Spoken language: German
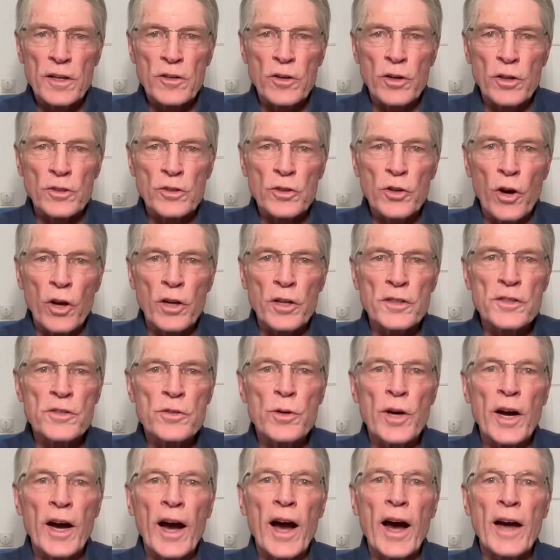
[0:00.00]
Kontrolle zu
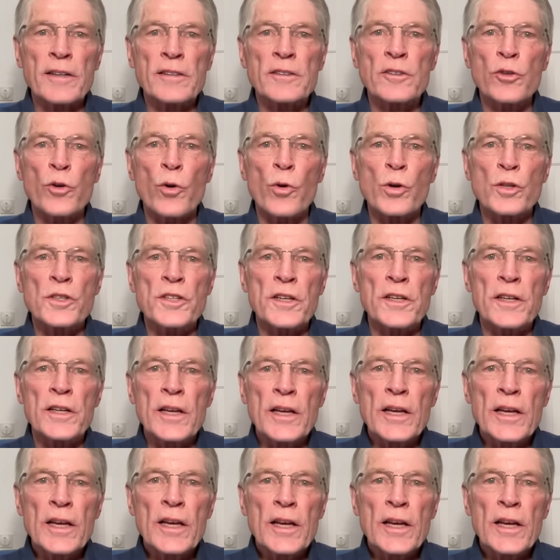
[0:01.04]
geraten drohte,